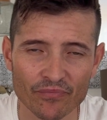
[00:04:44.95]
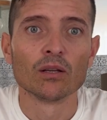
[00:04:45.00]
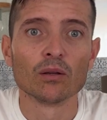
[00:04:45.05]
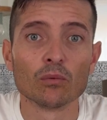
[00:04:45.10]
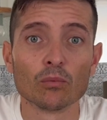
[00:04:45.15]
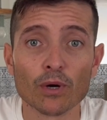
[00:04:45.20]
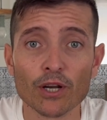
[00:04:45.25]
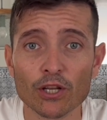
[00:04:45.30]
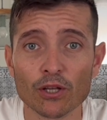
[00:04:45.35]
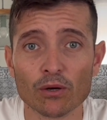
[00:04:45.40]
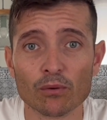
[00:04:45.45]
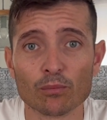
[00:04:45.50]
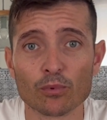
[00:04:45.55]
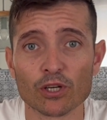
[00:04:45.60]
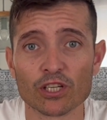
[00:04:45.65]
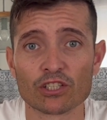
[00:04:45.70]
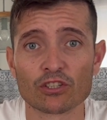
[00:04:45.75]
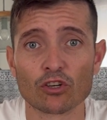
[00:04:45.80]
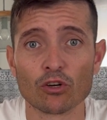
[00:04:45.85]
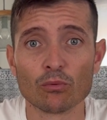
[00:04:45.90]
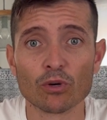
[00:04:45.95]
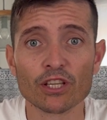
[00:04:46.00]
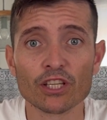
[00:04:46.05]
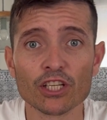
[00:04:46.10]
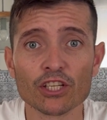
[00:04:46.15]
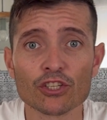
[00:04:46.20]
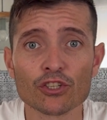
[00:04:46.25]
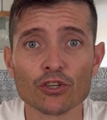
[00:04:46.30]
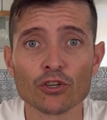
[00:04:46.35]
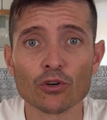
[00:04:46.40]
Bueno, pues como he
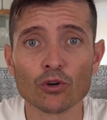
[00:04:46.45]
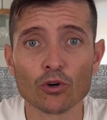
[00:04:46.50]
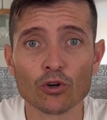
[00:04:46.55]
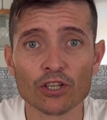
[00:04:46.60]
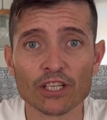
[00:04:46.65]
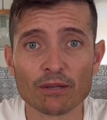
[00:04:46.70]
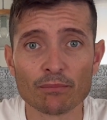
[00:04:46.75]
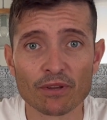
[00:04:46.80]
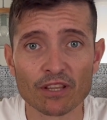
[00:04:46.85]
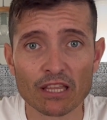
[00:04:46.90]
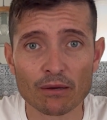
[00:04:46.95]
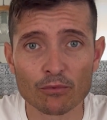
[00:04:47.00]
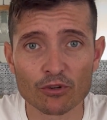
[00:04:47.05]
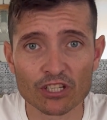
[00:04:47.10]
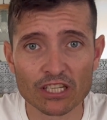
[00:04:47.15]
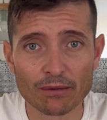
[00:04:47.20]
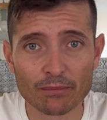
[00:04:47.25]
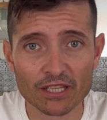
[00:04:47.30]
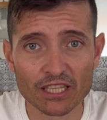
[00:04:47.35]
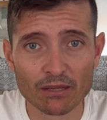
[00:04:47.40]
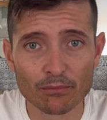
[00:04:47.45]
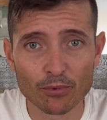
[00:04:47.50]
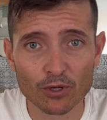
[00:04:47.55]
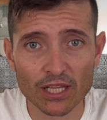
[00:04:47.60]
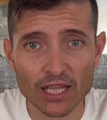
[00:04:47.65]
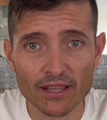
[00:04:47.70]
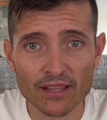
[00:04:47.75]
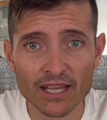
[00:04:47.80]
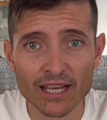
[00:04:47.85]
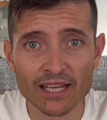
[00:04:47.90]
dicho, hoy empezamos la
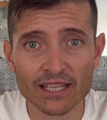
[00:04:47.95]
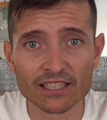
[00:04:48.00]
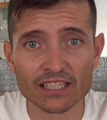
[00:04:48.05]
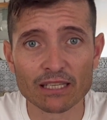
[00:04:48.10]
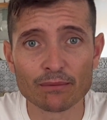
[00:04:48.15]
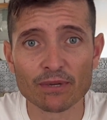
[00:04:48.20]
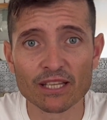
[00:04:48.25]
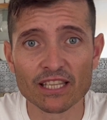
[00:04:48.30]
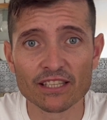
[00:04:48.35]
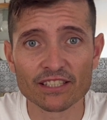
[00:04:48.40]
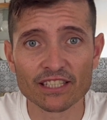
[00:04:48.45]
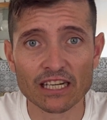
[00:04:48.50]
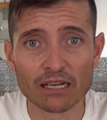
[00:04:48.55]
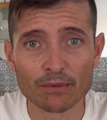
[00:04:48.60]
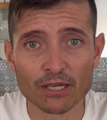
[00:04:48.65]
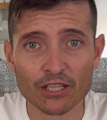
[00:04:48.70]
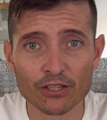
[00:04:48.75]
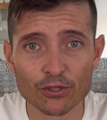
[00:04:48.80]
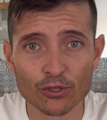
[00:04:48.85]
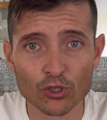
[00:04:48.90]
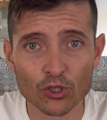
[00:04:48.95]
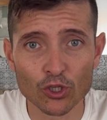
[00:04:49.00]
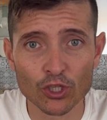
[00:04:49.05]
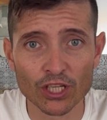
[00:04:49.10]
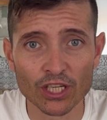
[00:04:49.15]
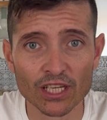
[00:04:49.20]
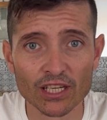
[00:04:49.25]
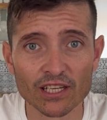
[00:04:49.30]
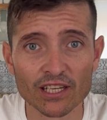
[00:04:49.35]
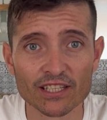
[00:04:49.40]
pretemporada, tema de entrenamiento
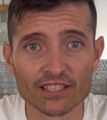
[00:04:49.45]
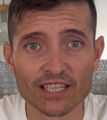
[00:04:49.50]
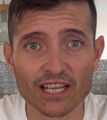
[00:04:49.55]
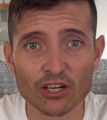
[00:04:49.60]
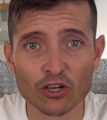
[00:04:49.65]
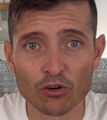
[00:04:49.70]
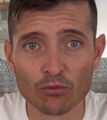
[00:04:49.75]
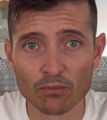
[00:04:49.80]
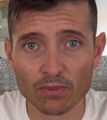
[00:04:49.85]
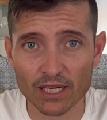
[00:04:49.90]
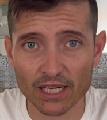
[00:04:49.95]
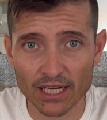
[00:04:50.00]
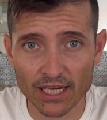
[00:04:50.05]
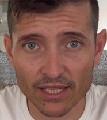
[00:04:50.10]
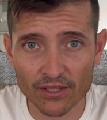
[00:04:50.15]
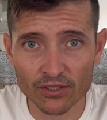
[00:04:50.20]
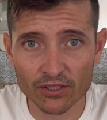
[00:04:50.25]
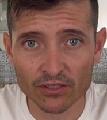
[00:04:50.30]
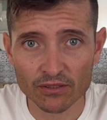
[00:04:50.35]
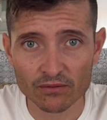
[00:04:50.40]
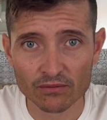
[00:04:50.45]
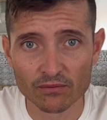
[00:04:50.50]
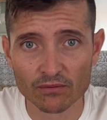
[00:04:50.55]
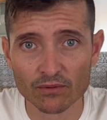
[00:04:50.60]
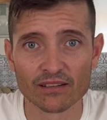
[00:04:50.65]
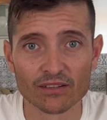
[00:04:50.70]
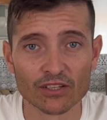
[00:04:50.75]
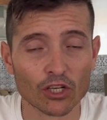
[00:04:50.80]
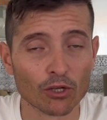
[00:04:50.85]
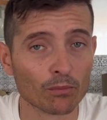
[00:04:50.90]
hoy está complicado,
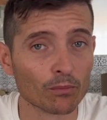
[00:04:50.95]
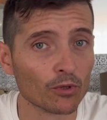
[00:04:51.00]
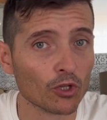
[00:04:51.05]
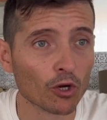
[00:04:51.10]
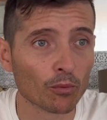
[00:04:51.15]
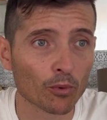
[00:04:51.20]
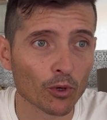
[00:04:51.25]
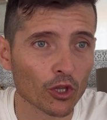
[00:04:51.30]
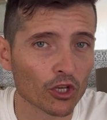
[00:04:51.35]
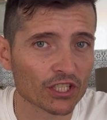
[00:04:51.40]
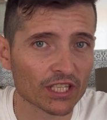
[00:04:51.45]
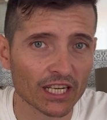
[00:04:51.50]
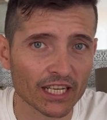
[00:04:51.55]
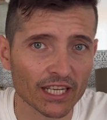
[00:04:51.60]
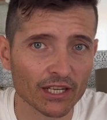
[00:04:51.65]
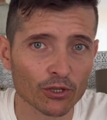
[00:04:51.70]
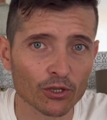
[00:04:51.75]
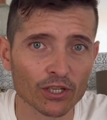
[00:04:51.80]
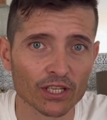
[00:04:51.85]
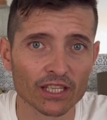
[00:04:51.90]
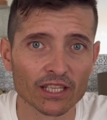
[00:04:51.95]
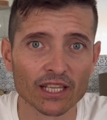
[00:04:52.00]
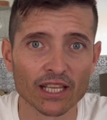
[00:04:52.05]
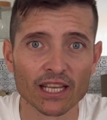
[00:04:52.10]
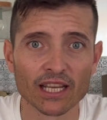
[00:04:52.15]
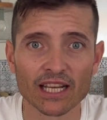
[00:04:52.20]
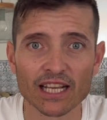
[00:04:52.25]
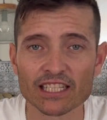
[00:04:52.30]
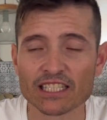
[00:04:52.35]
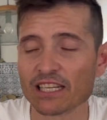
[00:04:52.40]
no, puedo salir hoy
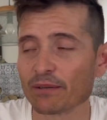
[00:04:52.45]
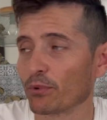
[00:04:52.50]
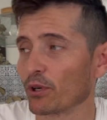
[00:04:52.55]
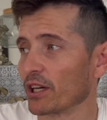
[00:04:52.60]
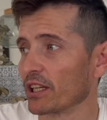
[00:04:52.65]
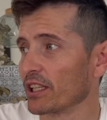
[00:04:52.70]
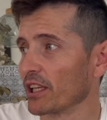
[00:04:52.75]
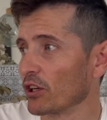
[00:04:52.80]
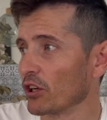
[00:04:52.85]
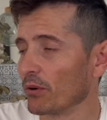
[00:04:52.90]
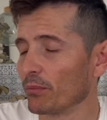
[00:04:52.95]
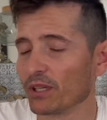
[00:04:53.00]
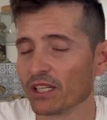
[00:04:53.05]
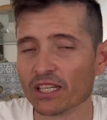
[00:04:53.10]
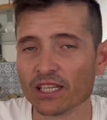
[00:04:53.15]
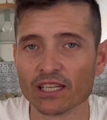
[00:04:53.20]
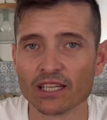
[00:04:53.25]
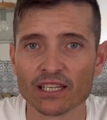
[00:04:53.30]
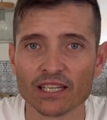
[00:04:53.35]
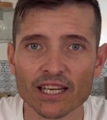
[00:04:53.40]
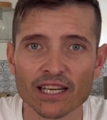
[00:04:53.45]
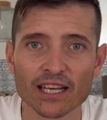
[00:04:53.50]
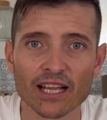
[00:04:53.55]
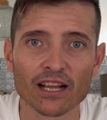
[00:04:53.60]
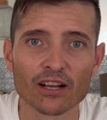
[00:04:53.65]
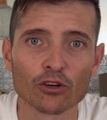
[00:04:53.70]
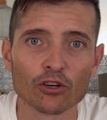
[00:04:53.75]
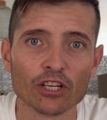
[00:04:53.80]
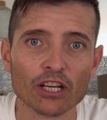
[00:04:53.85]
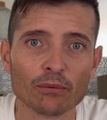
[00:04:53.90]
de casa porque tengo a mi
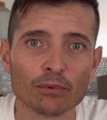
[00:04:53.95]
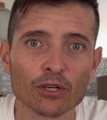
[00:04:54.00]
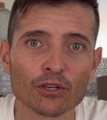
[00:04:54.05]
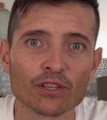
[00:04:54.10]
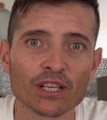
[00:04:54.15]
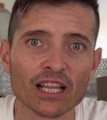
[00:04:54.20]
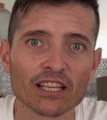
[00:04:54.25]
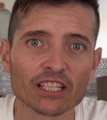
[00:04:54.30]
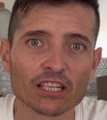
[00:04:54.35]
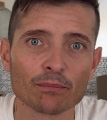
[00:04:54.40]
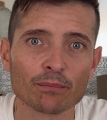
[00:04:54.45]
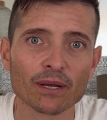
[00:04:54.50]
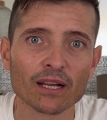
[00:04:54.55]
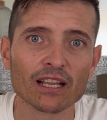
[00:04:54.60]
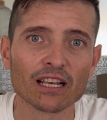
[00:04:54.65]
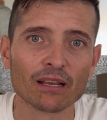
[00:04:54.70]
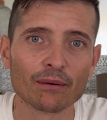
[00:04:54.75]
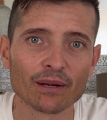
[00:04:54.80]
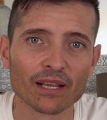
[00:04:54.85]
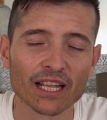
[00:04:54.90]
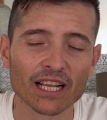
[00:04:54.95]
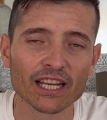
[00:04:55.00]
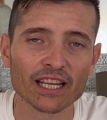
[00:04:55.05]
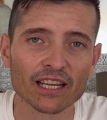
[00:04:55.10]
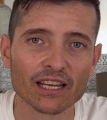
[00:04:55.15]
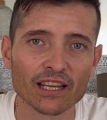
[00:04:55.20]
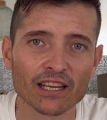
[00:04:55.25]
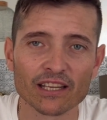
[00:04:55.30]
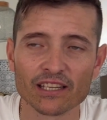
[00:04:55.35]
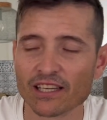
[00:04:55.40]
nena con el virus de la tripa. La verdad
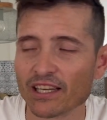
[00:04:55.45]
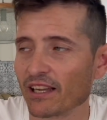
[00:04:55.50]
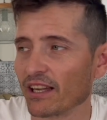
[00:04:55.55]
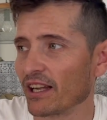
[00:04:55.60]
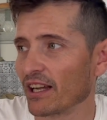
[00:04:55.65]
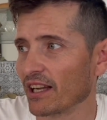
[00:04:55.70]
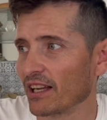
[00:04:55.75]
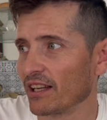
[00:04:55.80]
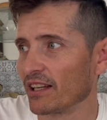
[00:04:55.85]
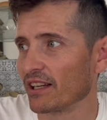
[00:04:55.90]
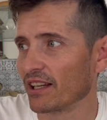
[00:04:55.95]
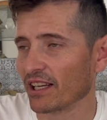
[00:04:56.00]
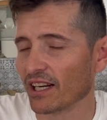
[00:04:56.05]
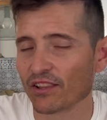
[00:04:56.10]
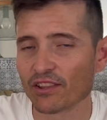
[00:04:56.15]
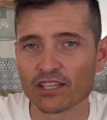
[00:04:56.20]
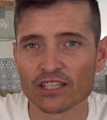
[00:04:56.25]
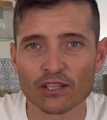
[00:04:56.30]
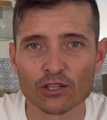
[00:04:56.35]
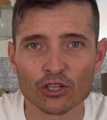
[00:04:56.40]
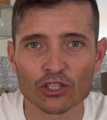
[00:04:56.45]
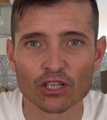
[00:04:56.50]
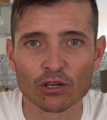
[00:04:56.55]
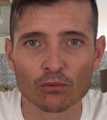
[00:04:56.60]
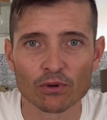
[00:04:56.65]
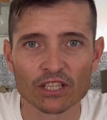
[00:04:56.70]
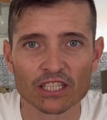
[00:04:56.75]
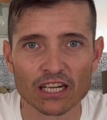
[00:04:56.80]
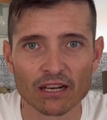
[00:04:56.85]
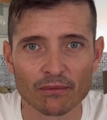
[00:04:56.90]
que ya, gracias a Dios, se
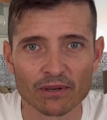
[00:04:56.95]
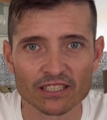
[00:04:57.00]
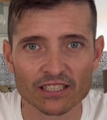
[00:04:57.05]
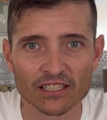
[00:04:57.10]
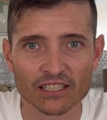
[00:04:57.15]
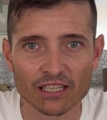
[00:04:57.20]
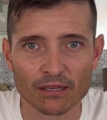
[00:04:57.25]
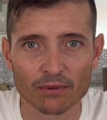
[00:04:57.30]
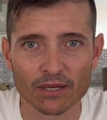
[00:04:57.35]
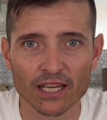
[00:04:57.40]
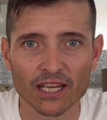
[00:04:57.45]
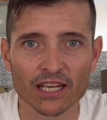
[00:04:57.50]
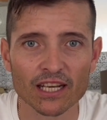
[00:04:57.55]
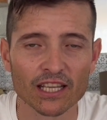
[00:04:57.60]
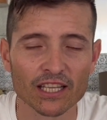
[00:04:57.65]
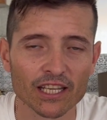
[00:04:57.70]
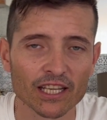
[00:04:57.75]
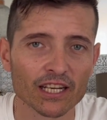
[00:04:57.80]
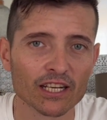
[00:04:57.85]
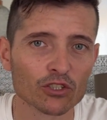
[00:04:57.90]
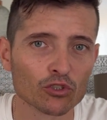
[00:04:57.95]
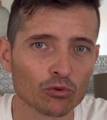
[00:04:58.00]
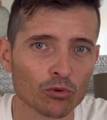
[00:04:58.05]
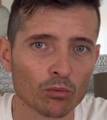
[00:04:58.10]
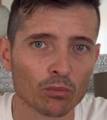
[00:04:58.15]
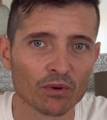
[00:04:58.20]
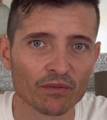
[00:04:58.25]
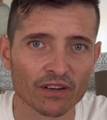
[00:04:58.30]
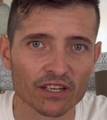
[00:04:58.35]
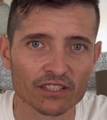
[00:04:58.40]
encuentra bastante bien. Ayer estuvo
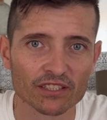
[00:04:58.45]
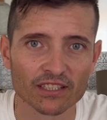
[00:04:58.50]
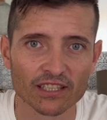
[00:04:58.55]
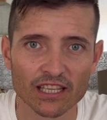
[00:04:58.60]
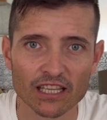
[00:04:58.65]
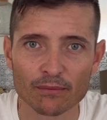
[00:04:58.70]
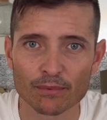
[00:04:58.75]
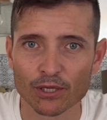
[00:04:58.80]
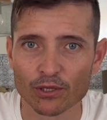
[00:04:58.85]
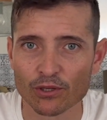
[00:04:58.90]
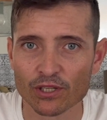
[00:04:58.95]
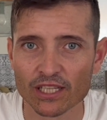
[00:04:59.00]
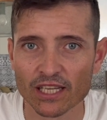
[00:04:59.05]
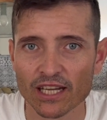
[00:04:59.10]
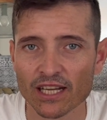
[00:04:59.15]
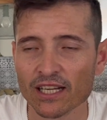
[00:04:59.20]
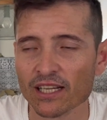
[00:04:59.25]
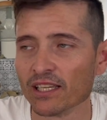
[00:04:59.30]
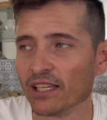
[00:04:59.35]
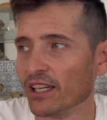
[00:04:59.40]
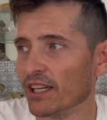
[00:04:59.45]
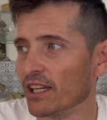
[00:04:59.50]
muy fastidiada, pero hoy ya